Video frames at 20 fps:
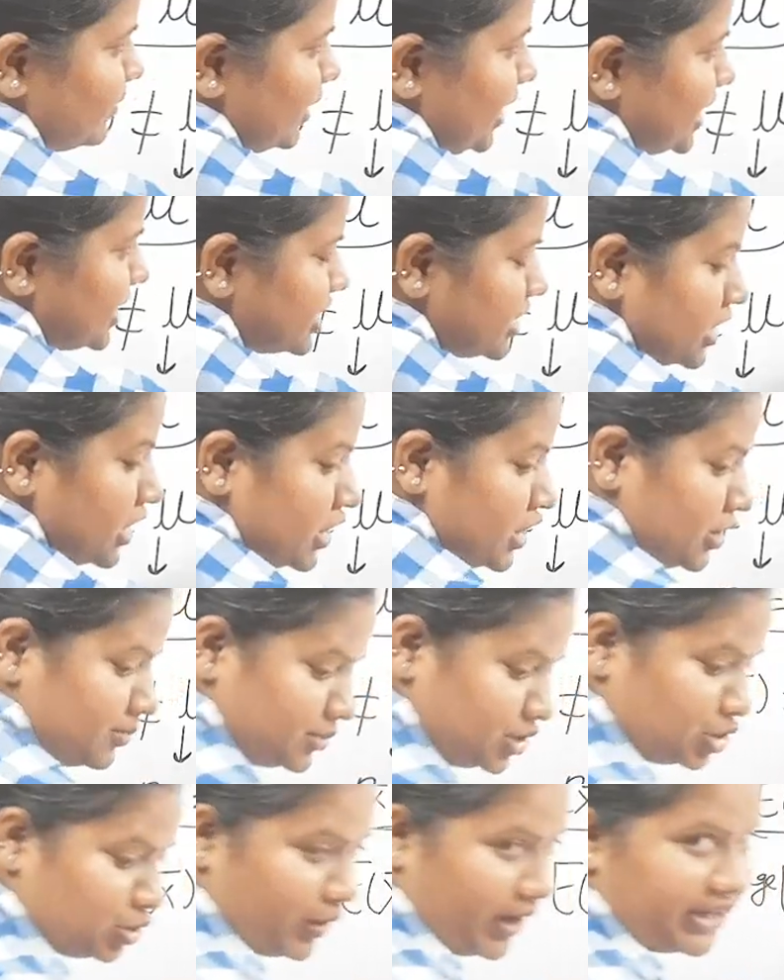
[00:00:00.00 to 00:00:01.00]
प्लस
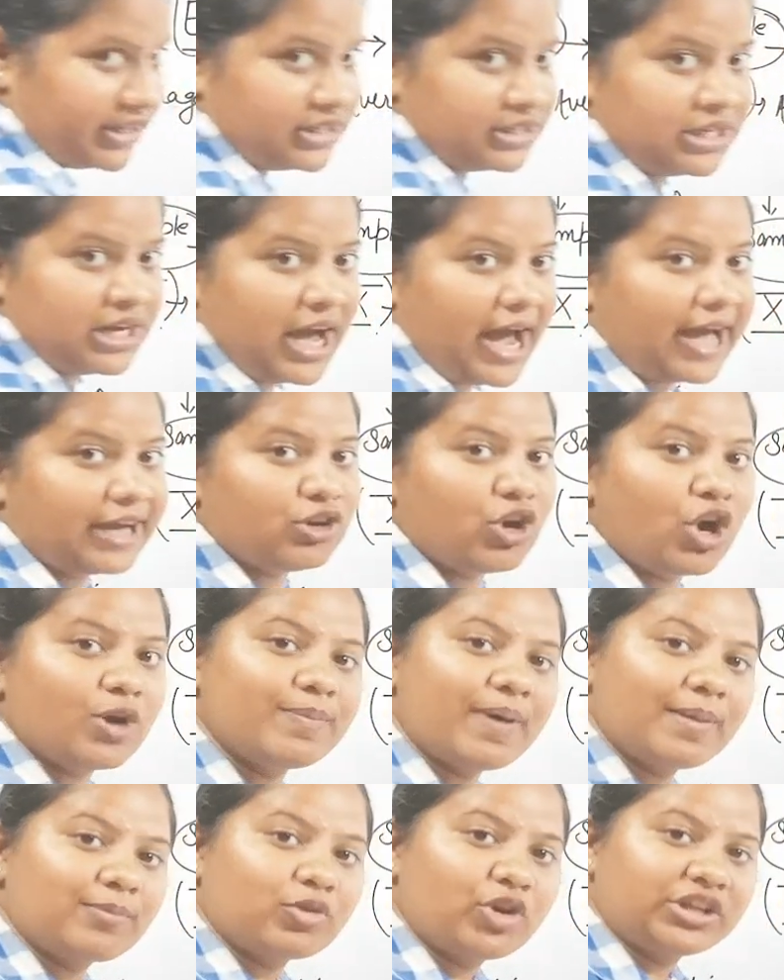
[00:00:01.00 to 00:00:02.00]
म्यू आई आई होप
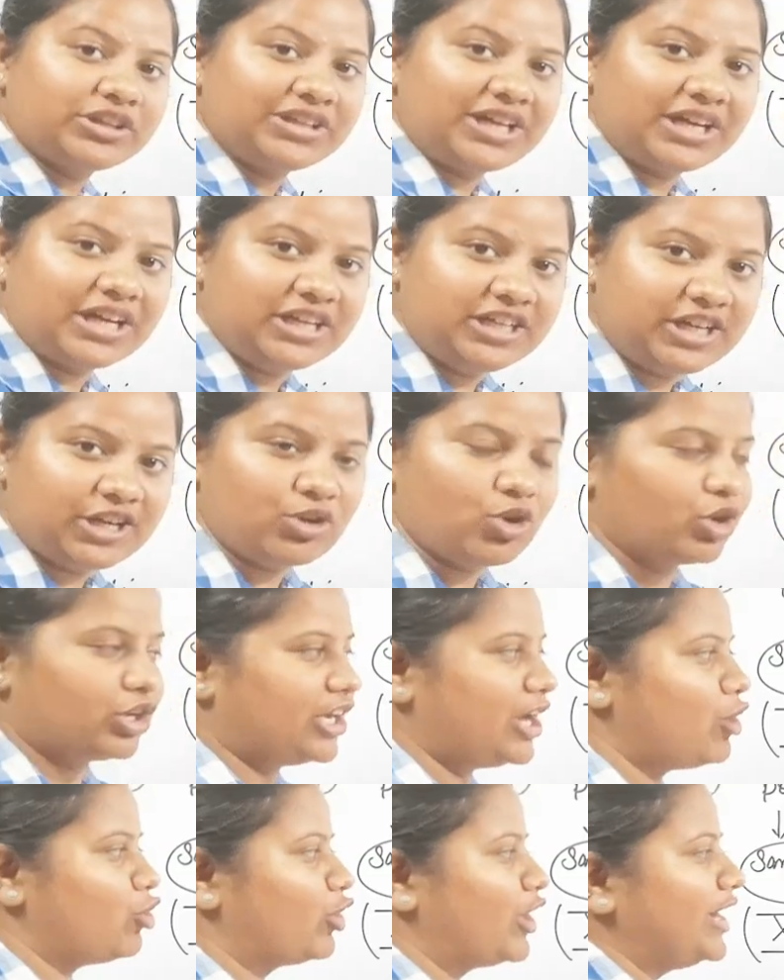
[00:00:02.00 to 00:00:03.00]
आपको इतना क्लियर हो गया
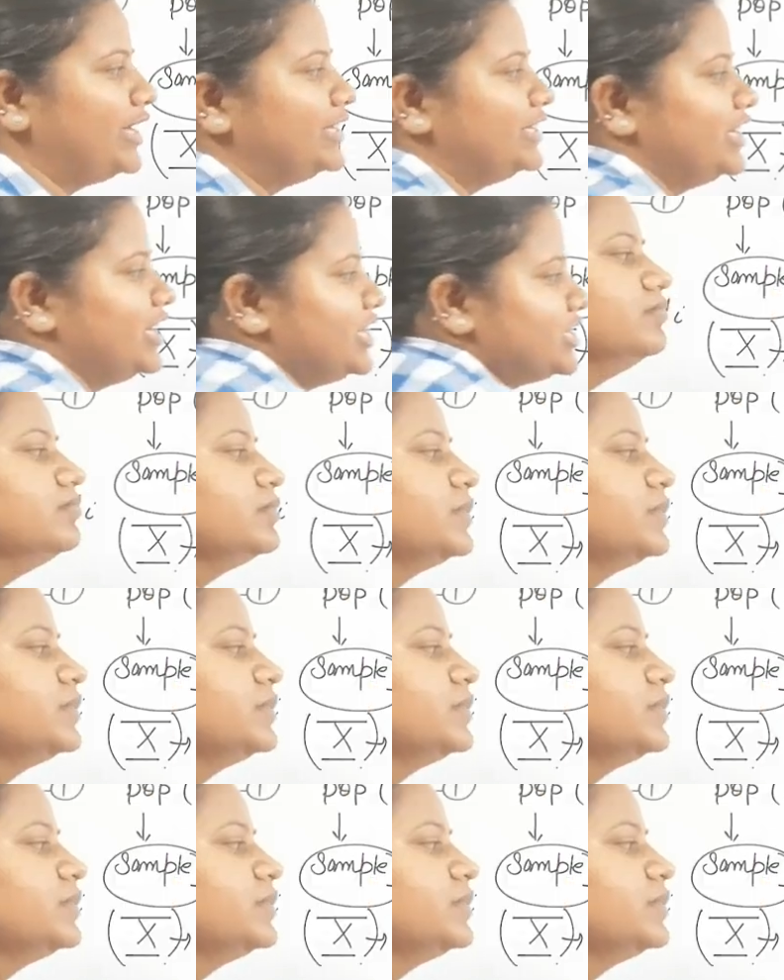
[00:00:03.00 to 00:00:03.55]
होगा इस